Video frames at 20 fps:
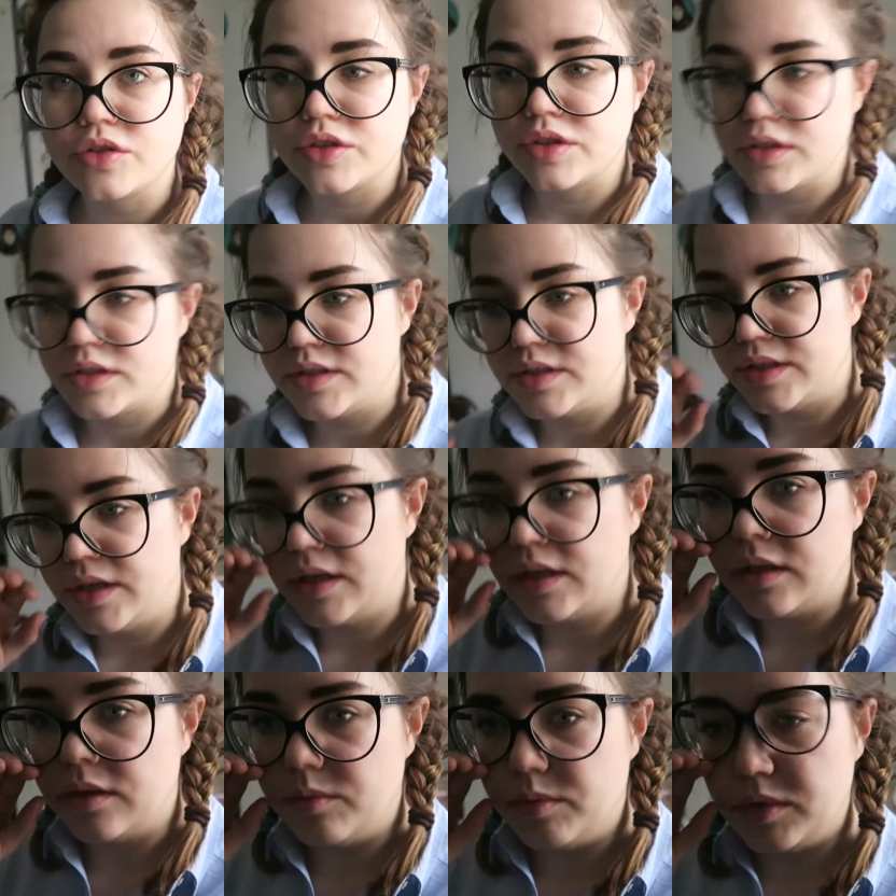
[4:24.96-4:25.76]
уже
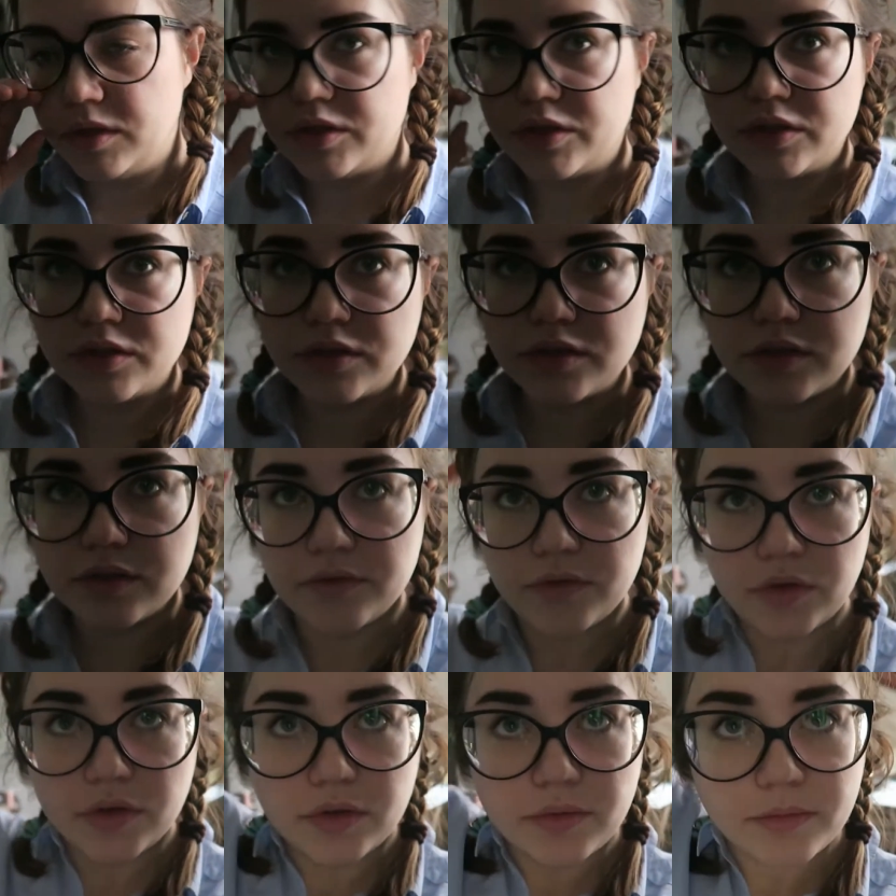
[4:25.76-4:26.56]
отсняла
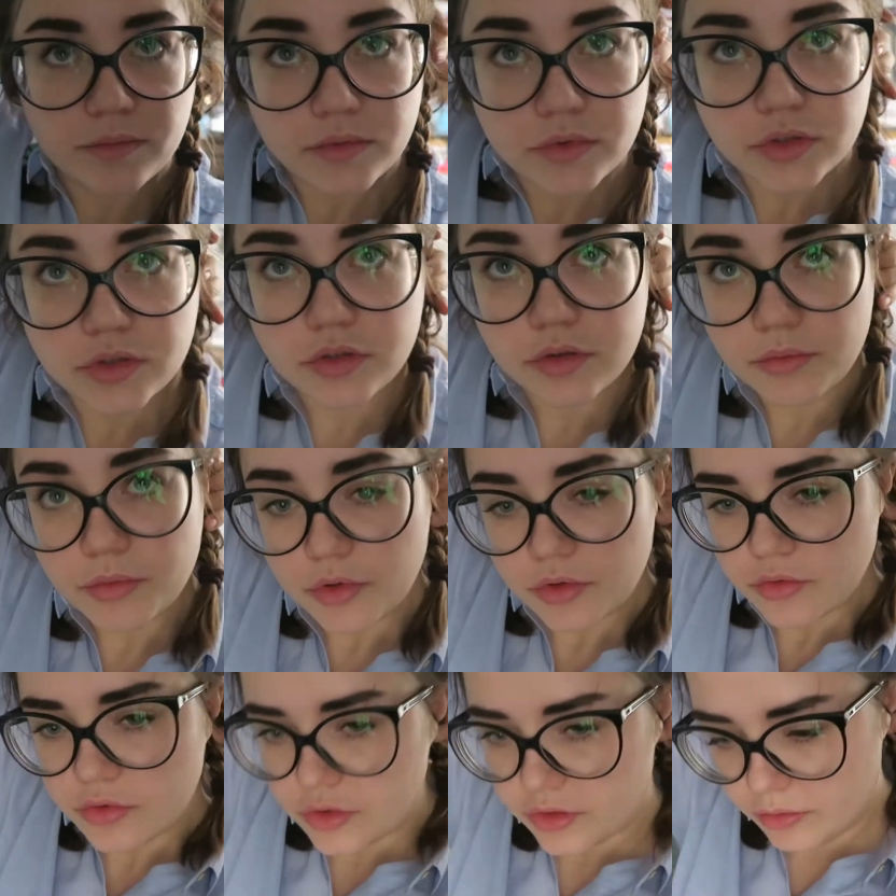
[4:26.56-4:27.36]
большинство, что мне
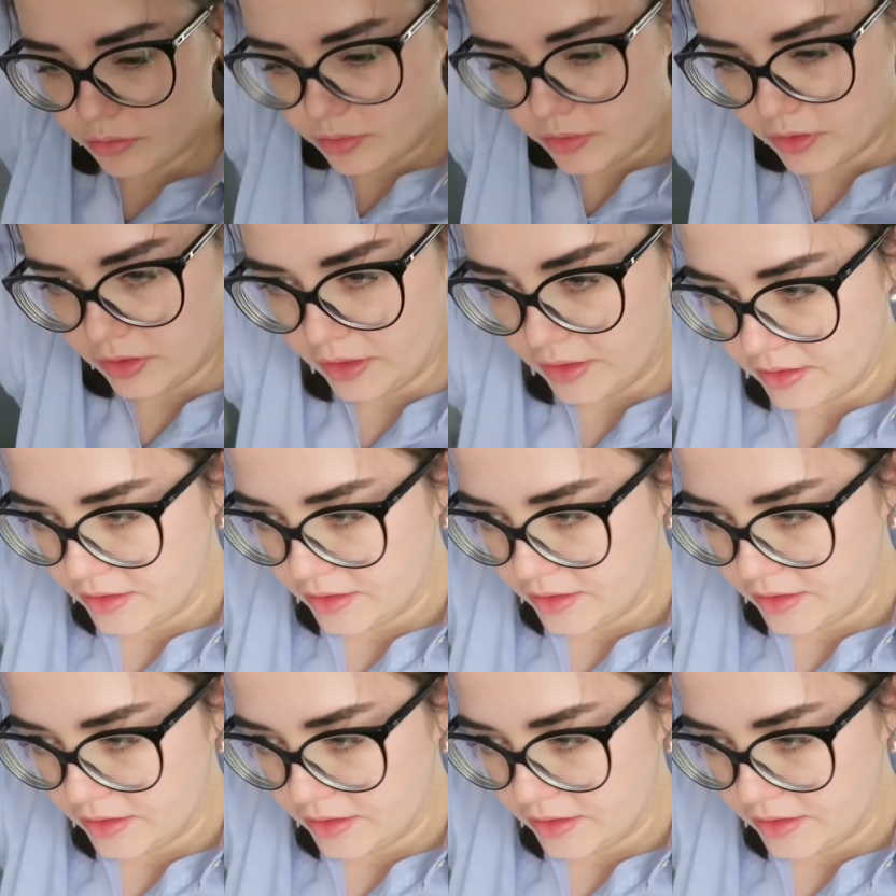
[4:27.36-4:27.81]
нужно было